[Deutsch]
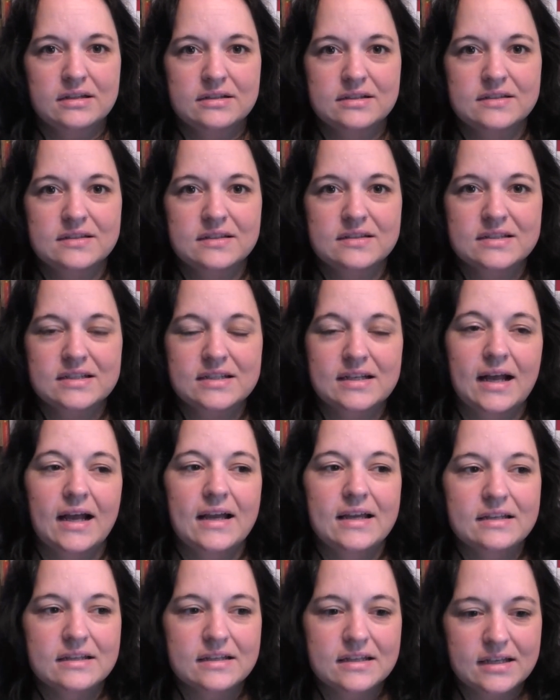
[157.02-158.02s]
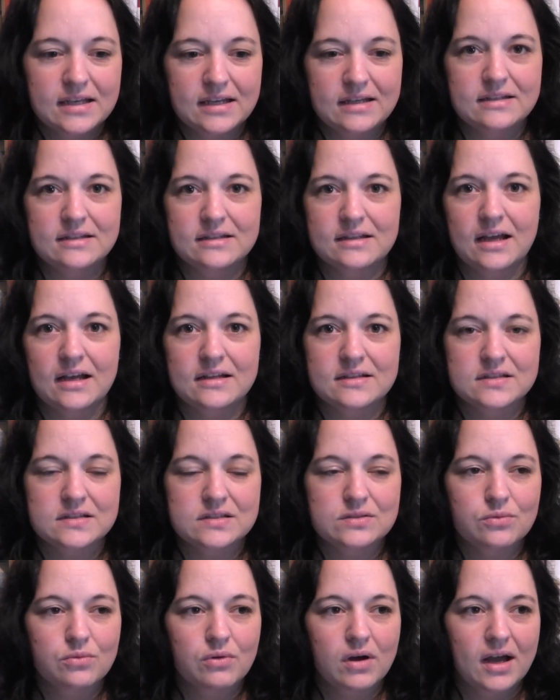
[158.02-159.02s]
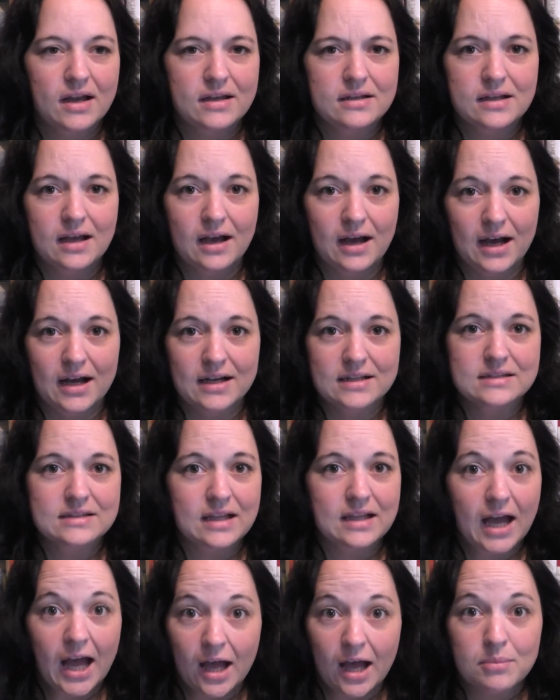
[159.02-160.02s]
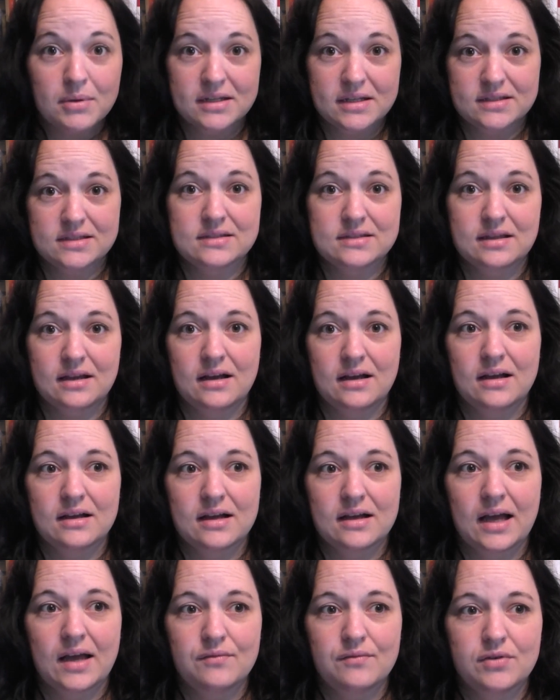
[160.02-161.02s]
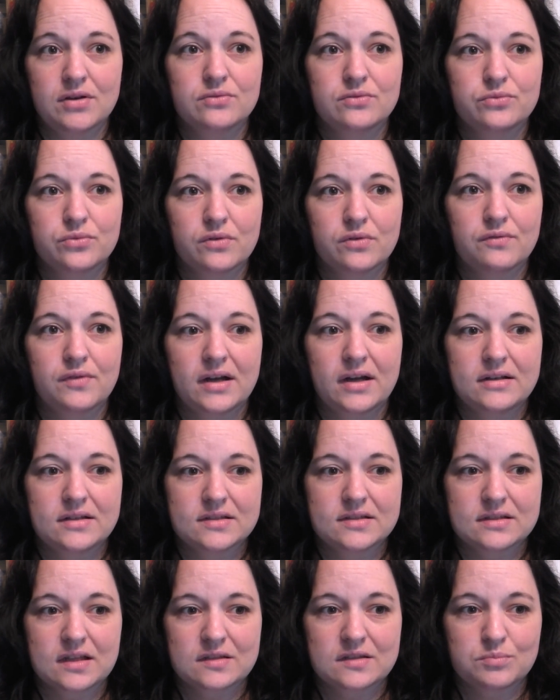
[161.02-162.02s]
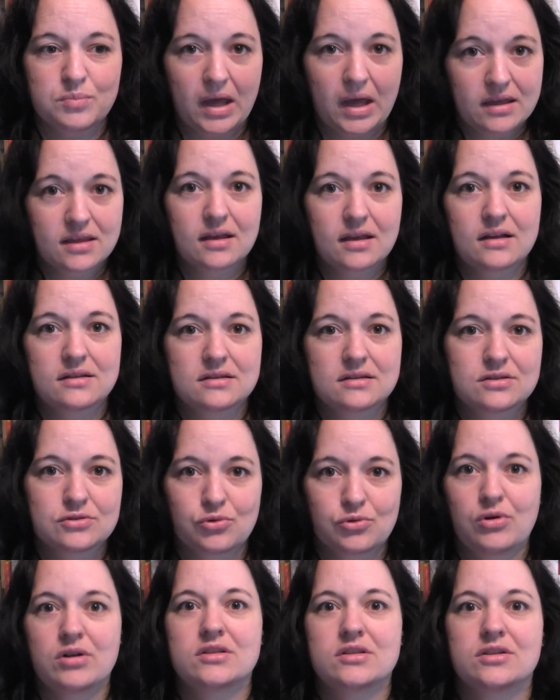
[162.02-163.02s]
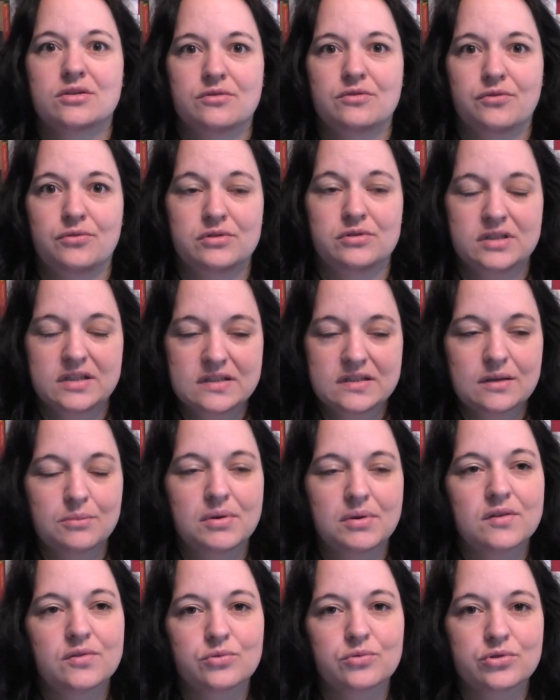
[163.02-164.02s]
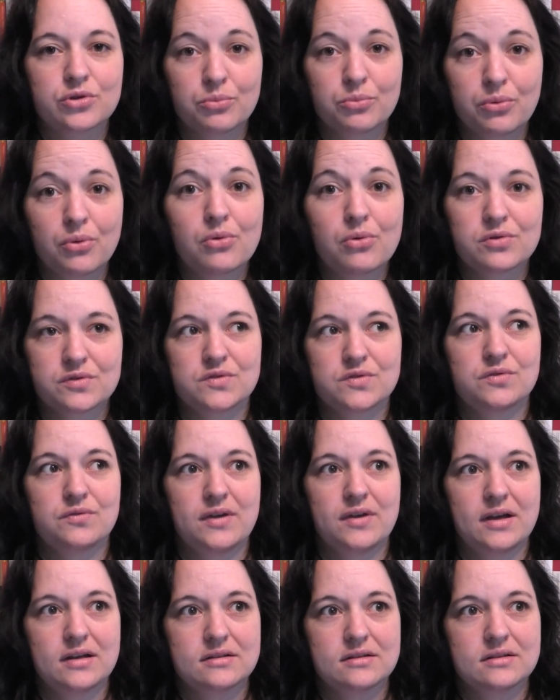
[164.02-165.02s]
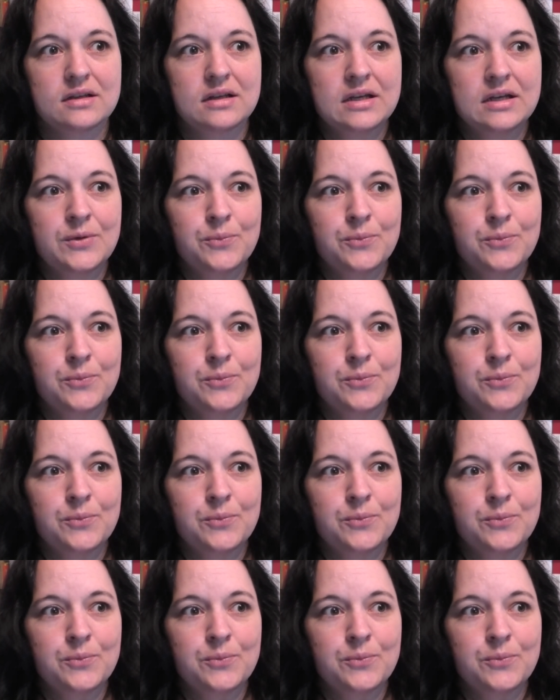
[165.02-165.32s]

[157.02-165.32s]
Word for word: dieses kleine Kind hat so einen harten Arbeitstag, einfach nur weil es das Pech hatte, dort von dieser Person geboren zu werden.